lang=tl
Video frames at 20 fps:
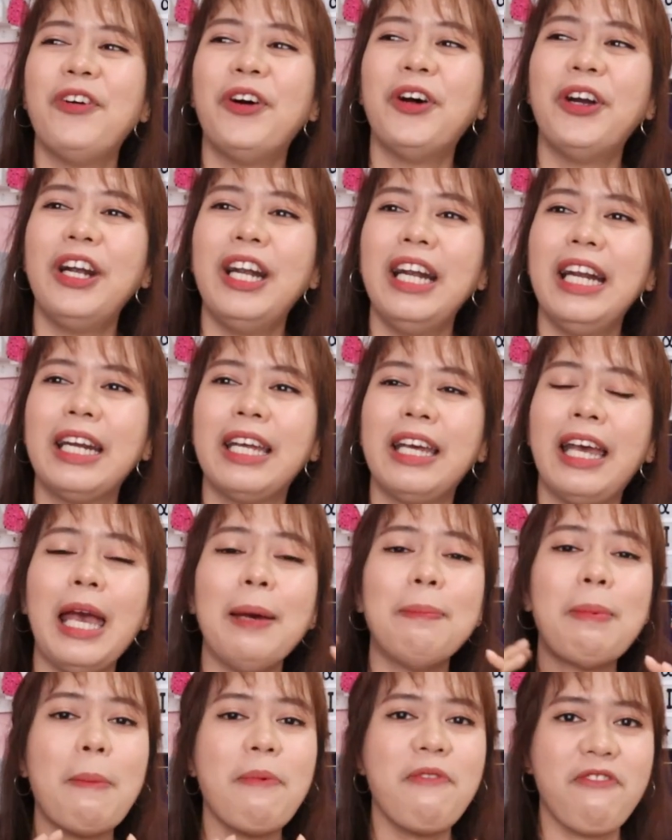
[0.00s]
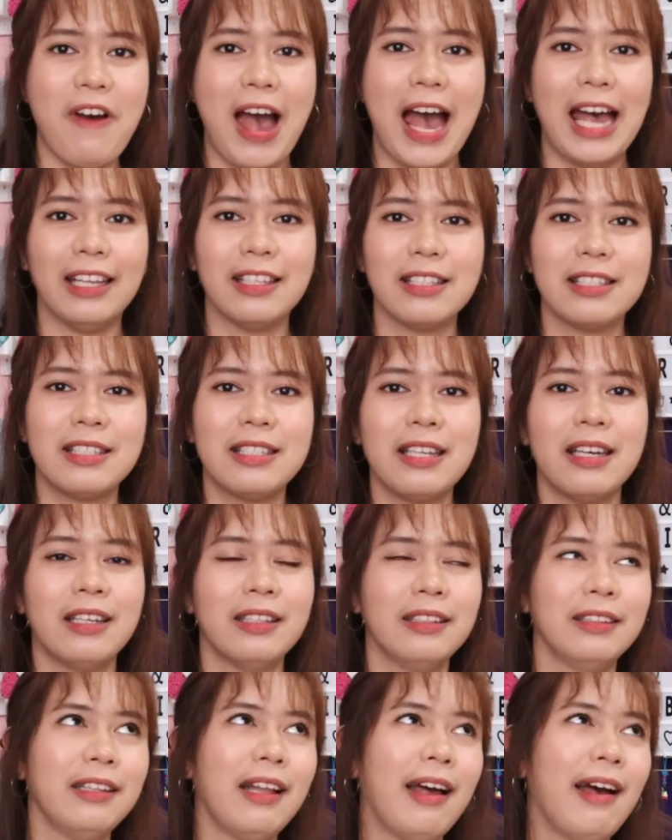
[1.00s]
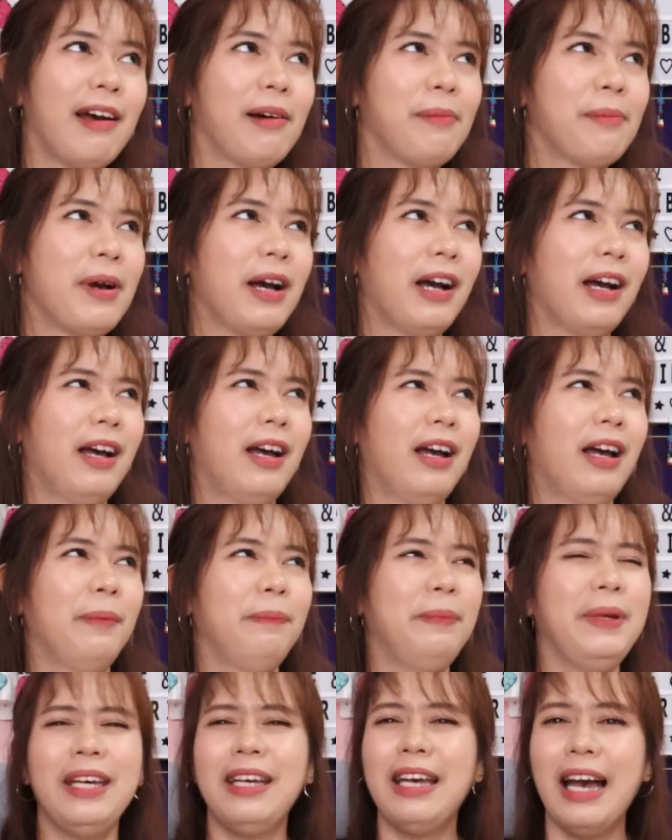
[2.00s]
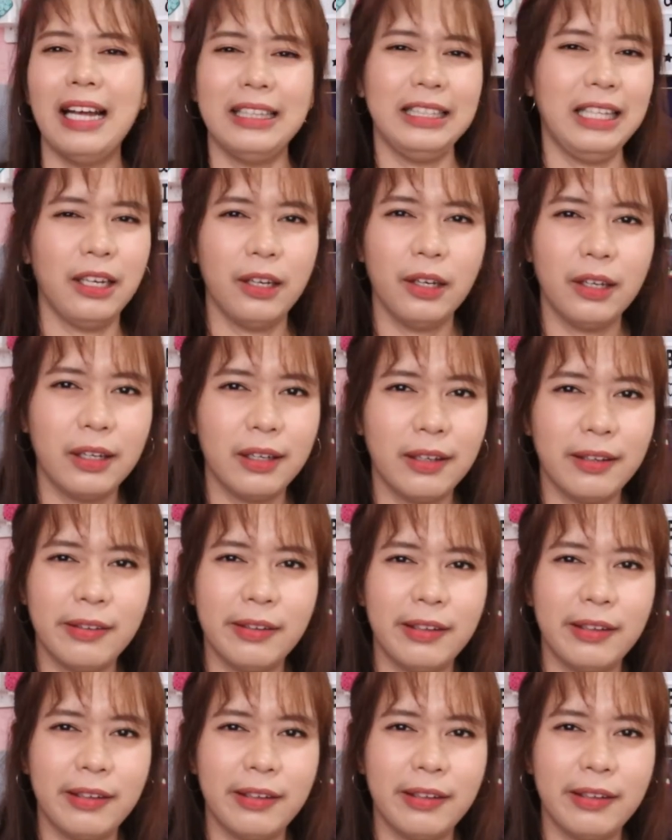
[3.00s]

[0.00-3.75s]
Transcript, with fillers: for K-pop fans ng mga bigating